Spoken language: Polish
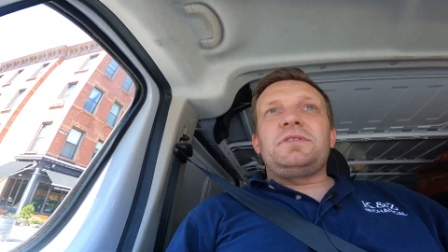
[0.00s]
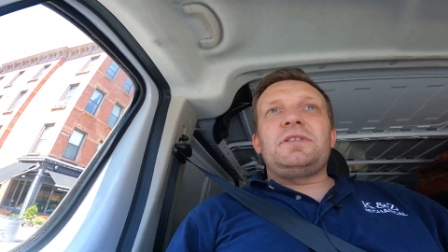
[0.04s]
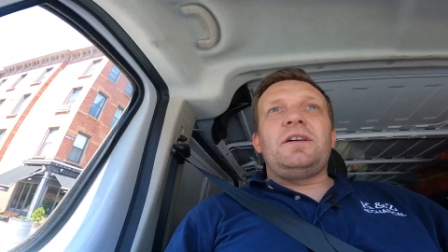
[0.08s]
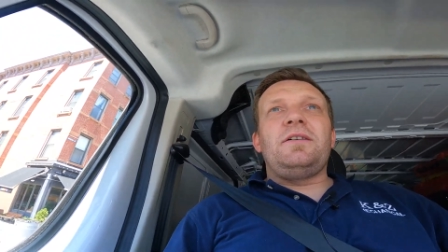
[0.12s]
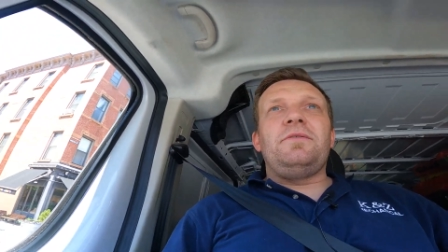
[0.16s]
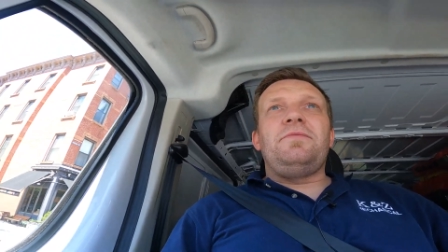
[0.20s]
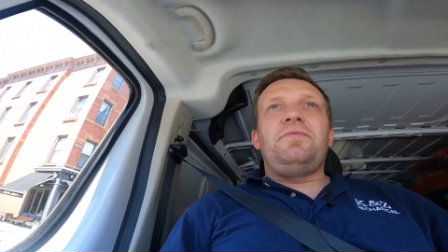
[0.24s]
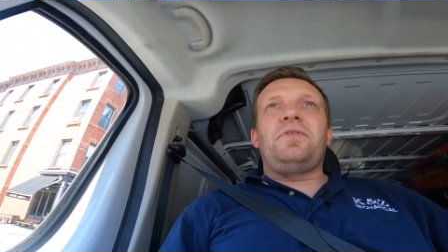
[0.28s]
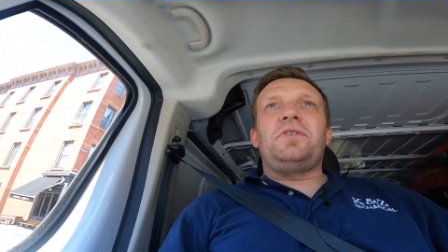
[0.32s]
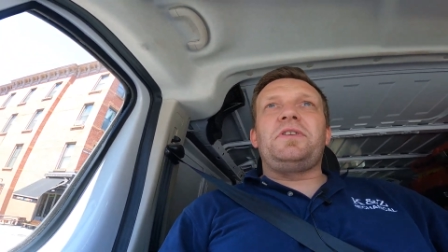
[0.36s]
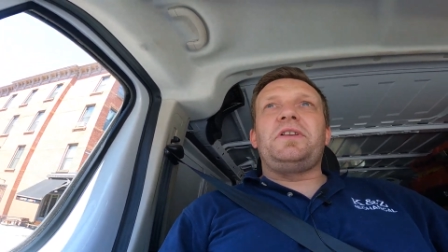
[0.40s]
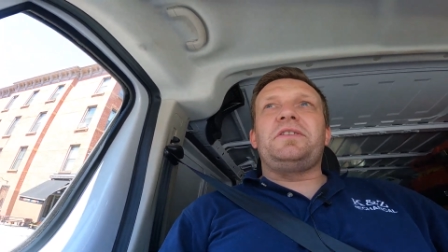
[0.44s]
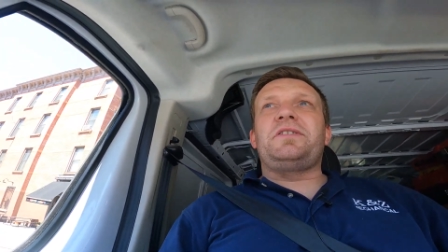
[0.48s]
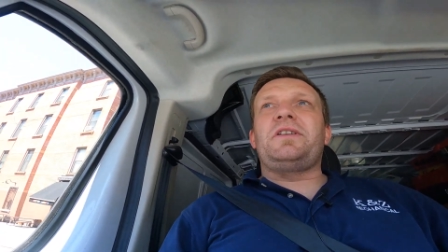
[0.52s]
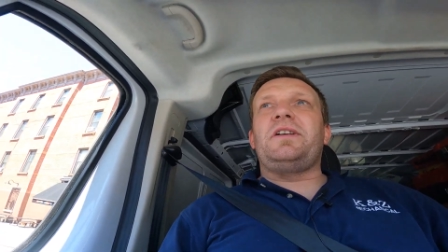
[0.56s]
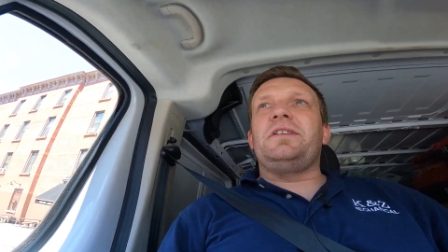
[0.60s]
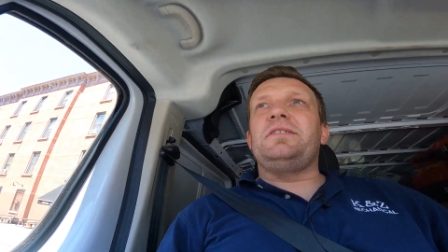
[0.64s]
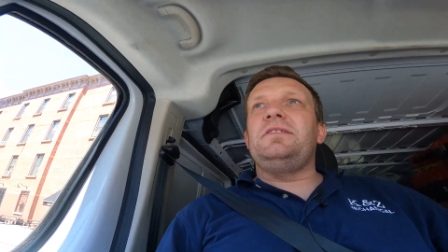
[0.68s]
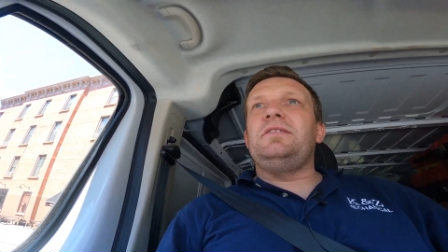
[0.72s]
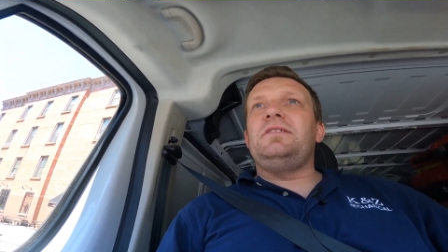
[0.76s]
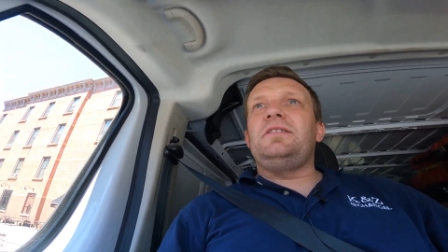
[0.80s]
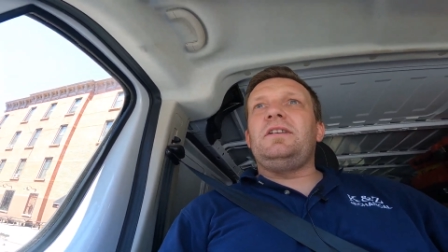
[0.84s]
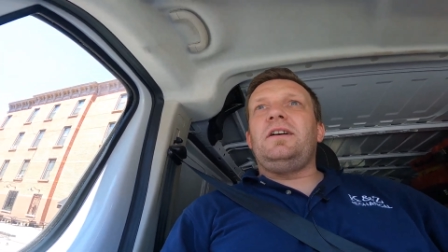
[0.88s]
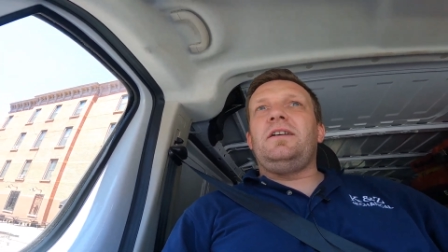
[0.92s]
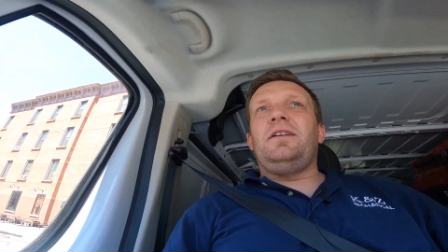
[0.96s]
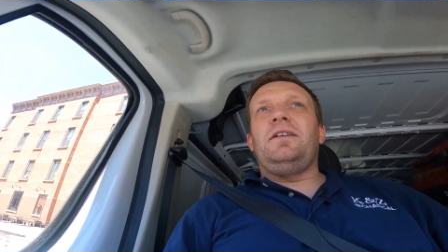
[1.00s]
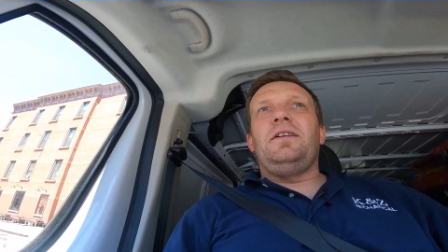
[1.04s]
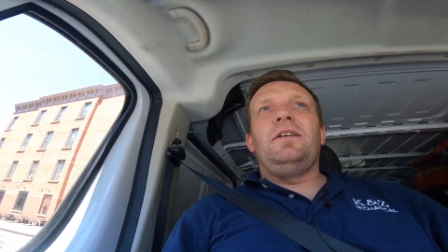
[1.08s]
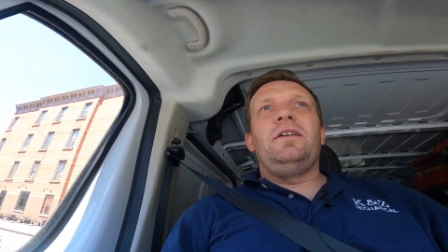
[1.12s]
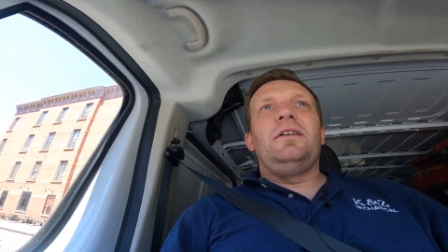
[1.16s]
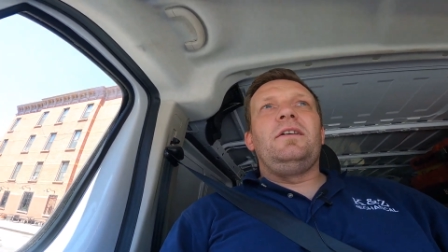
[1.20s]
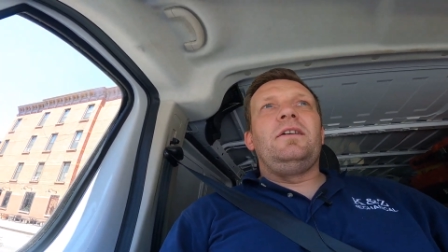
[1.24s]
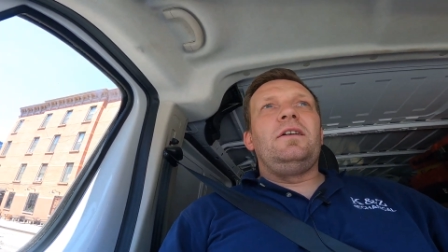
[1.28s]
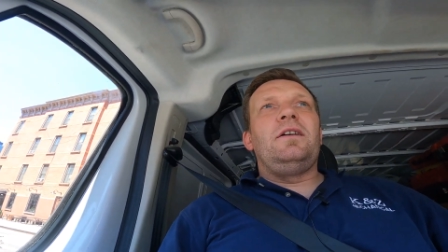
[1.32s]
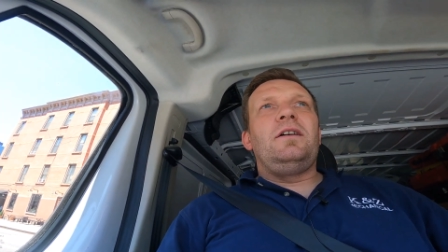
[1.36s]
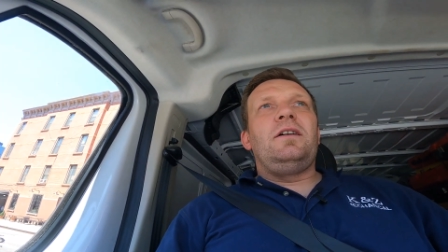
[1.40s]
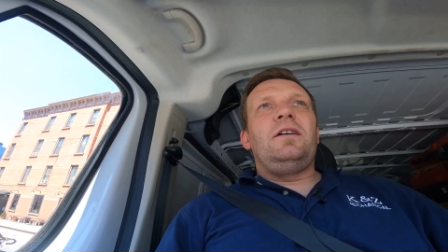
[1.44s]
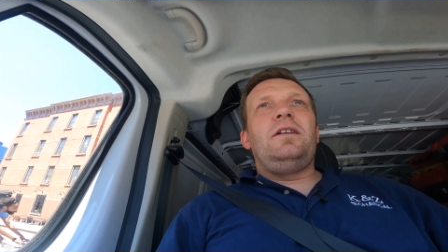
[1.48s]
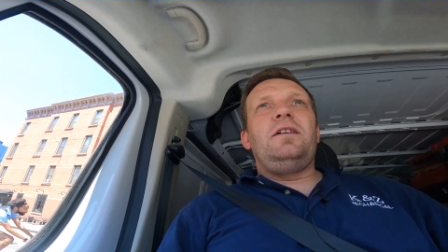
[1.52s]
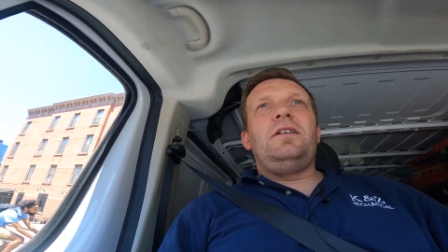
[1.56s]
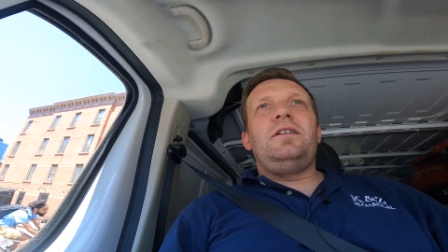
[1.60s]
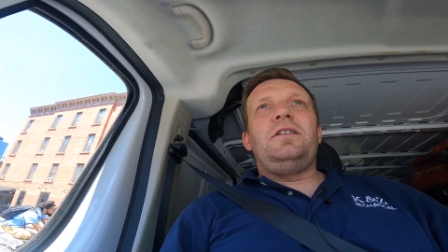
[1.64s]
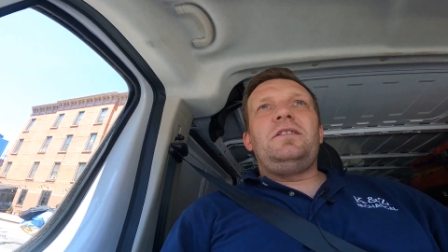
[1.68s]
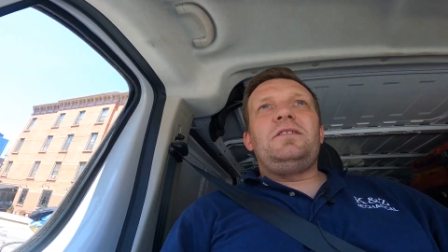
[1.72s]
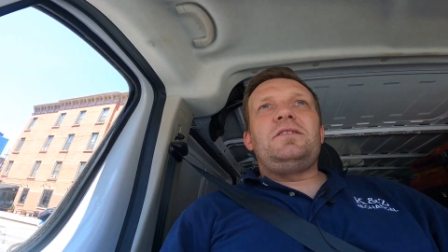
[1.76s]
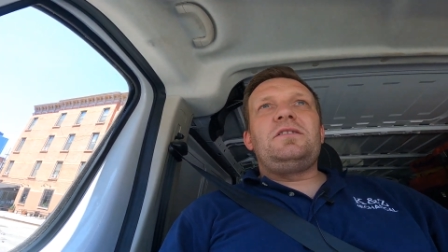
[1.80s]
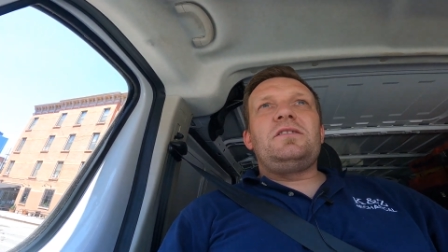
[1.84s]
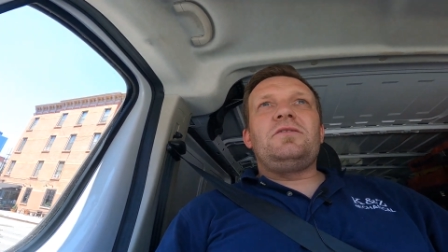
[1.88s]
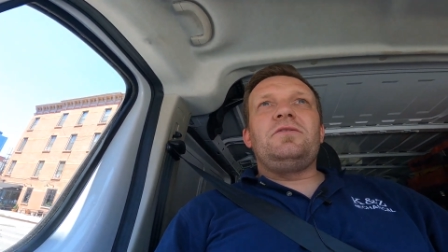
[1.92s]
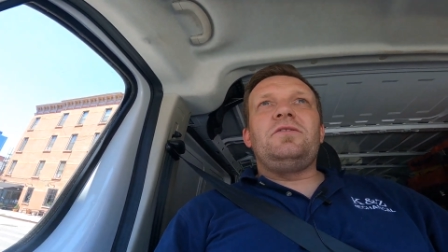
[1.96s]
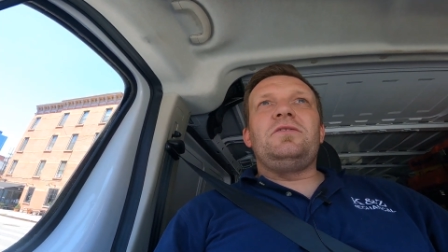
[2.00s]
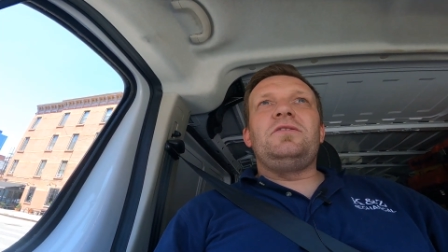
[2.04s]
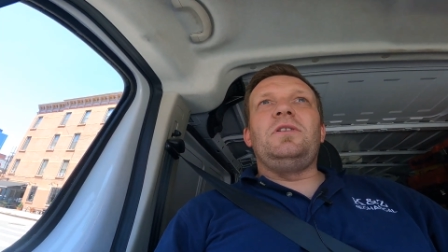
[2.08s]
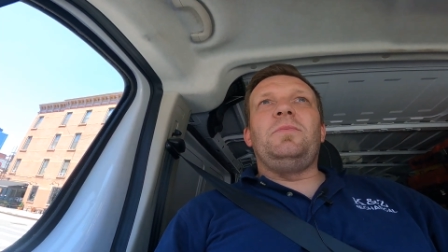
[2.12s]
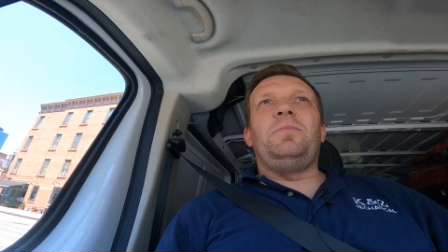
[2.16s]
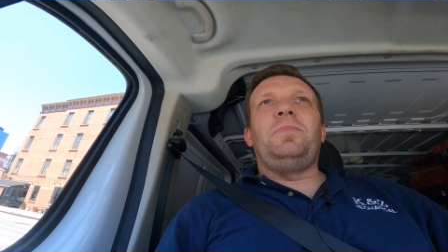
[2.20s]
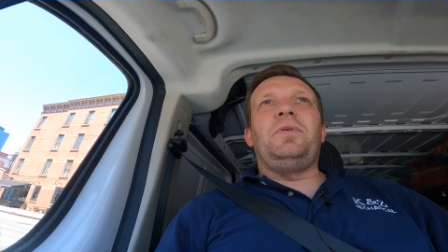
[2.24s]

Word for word: Chciałem Forda Transita ściągnąć